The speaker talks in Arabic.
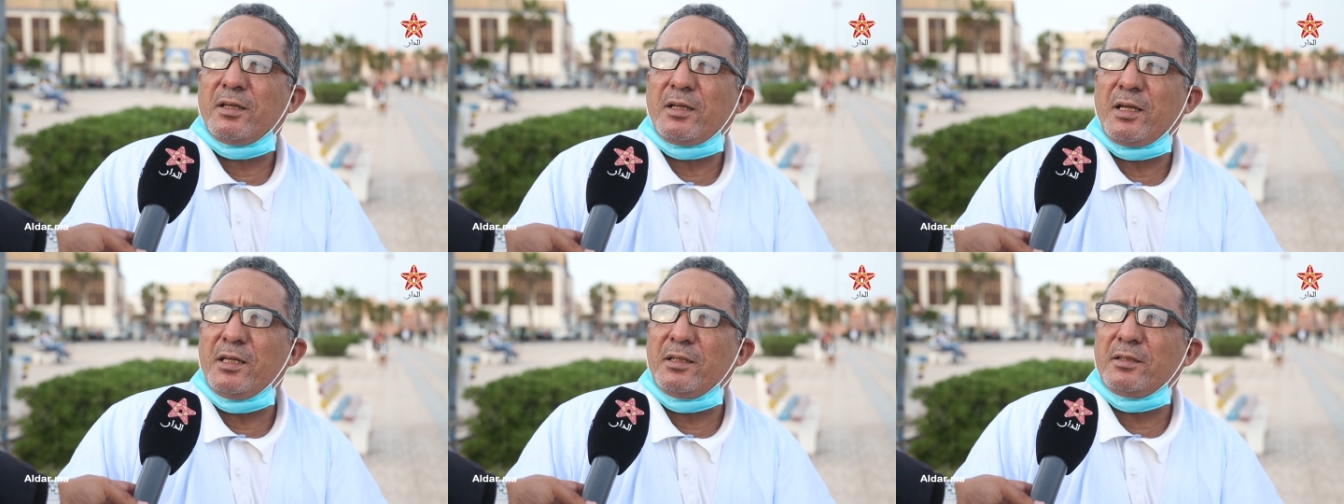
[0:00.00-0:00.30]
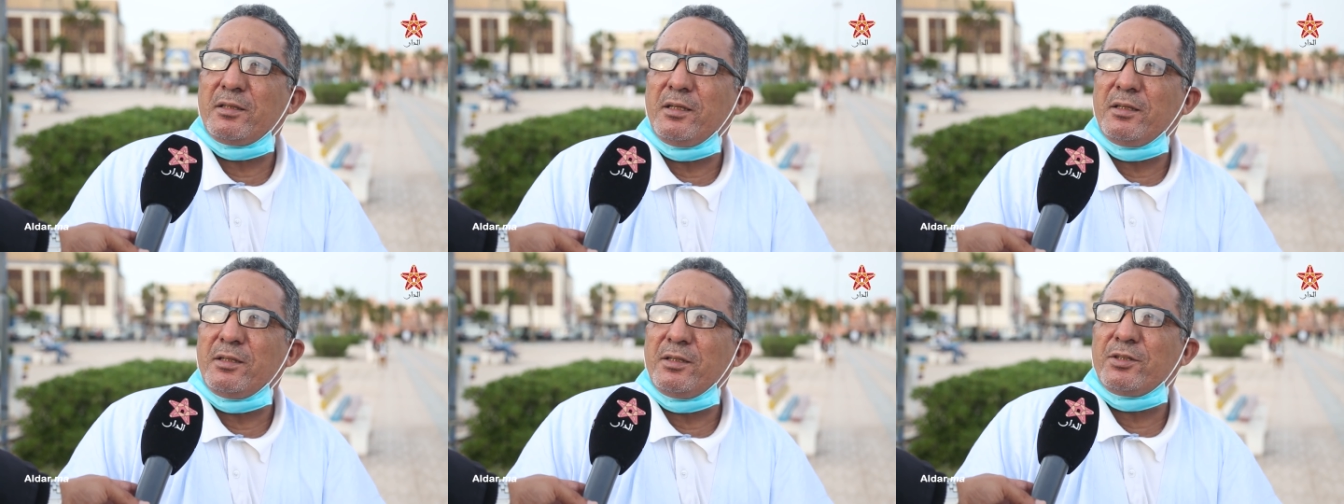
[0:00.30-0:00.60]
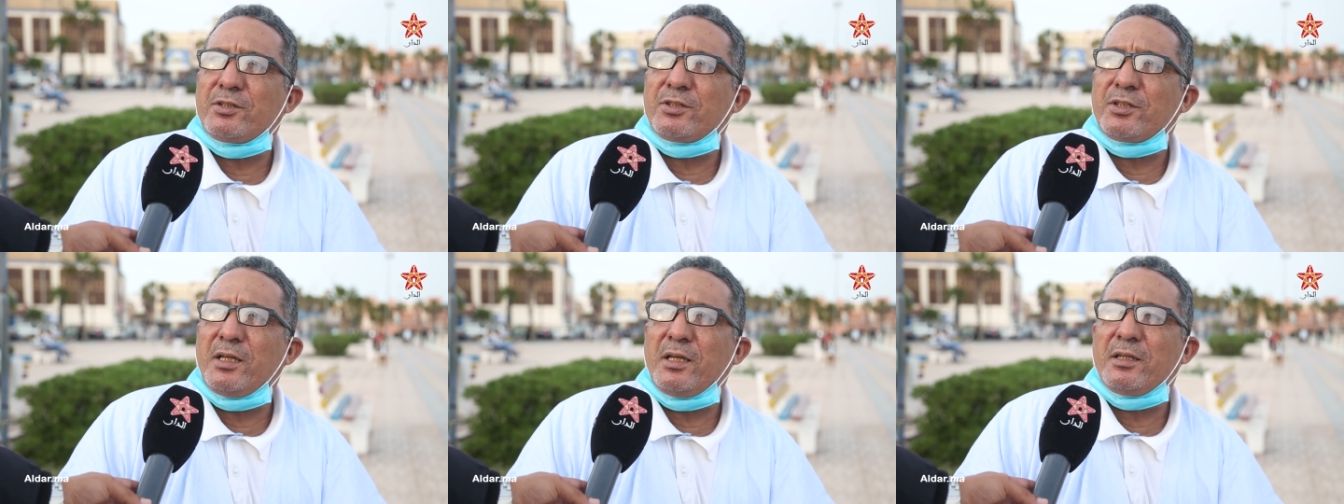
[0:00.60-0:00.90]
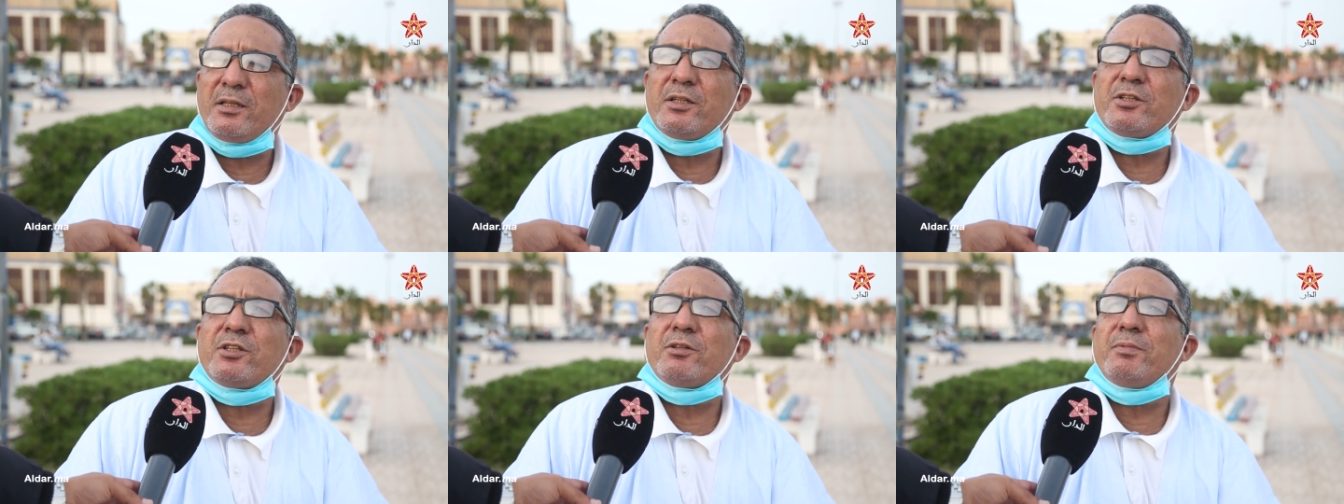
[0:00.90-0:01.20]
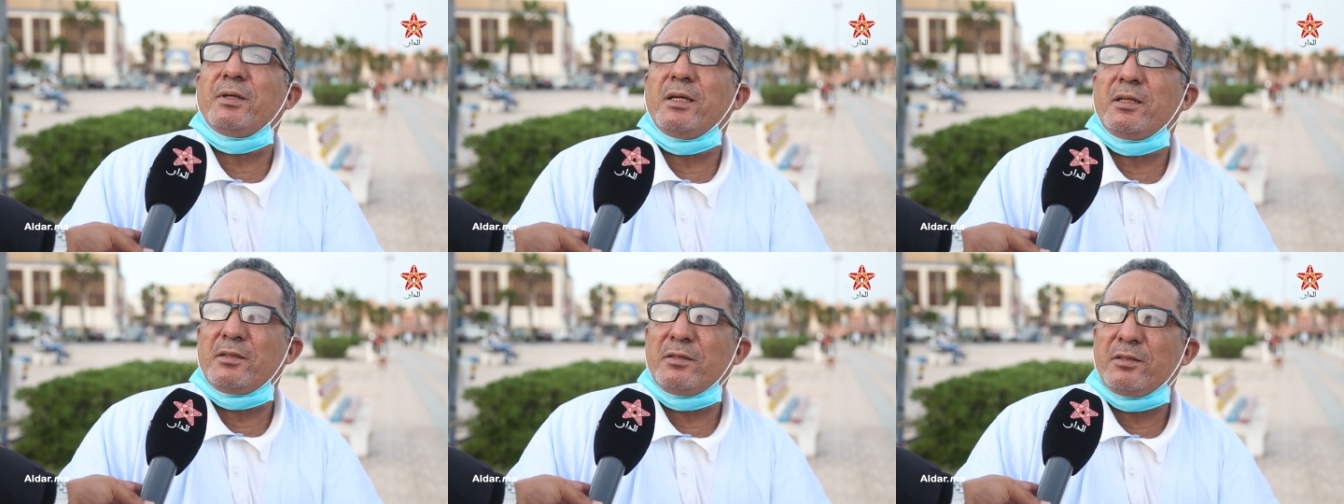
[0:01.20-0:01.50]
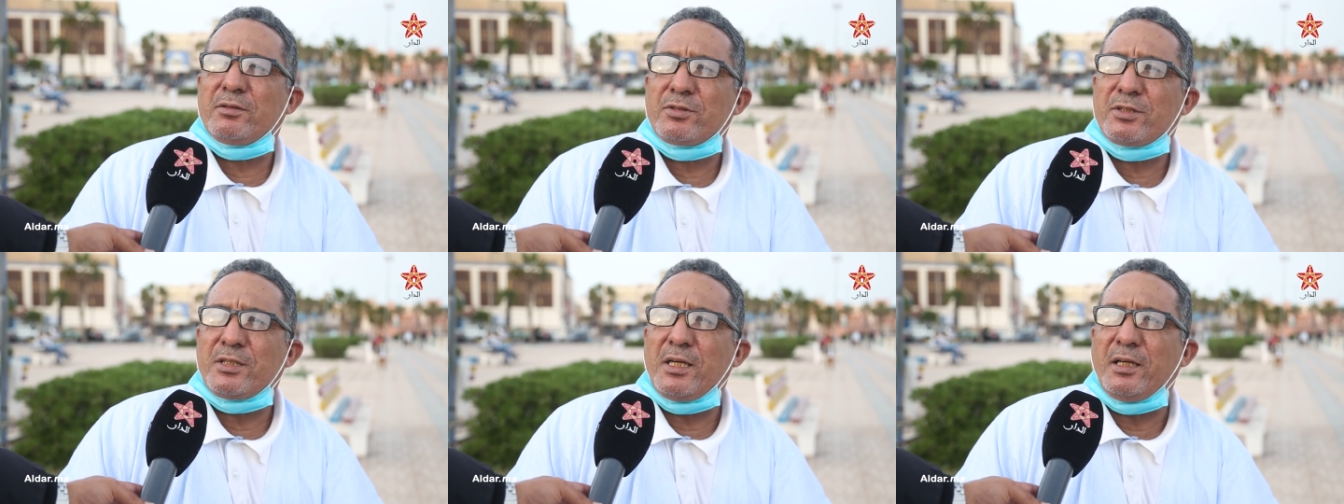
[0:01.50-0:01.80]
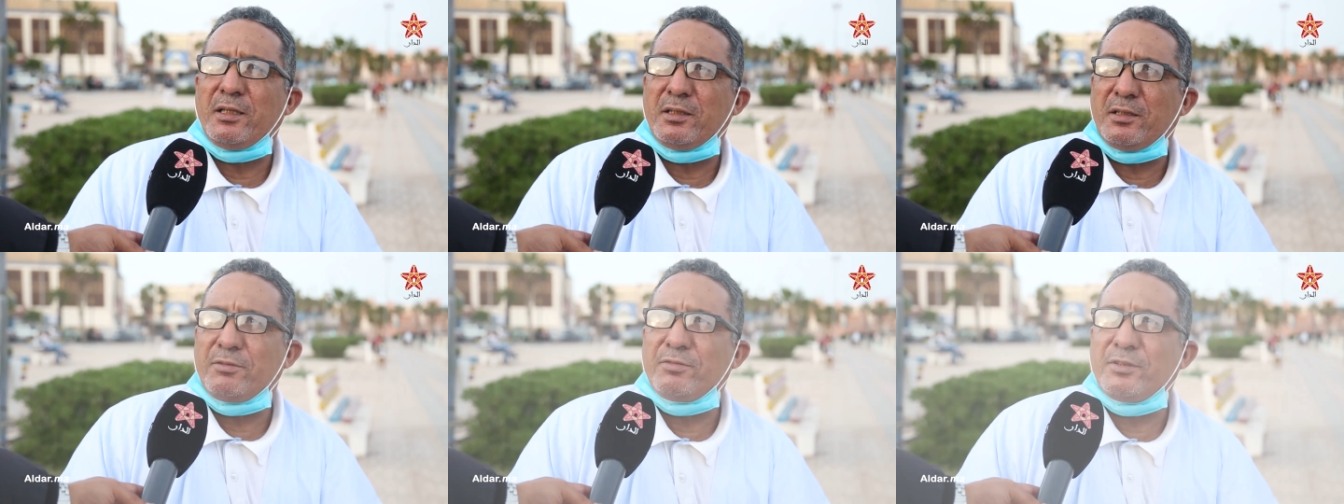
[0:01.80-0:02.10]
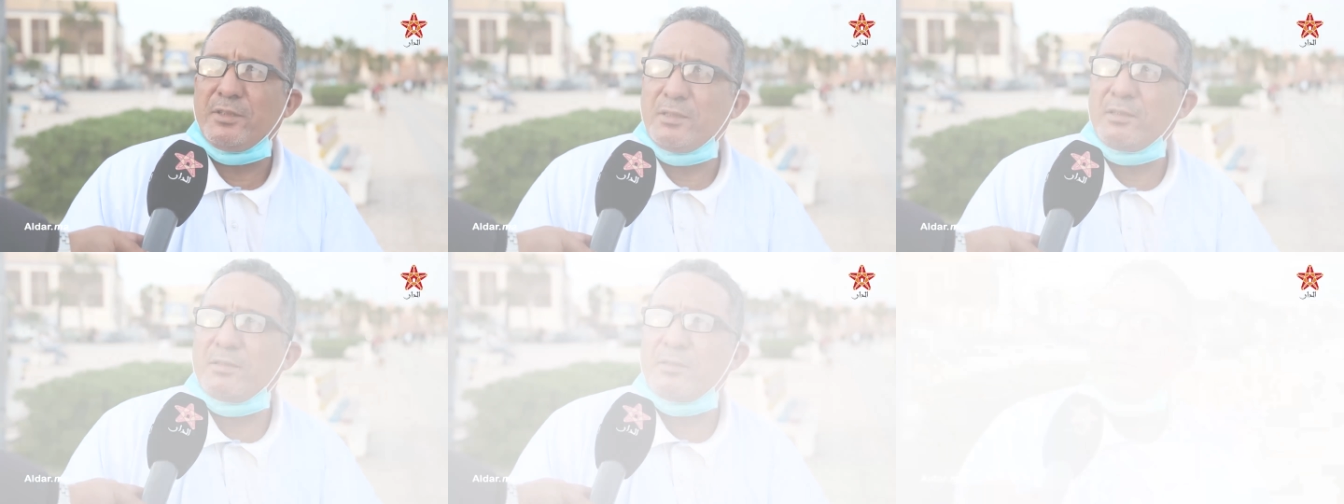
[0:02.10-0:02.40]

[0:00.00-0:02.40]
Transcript: قيد الإنشاء يجب أن يساعد فيه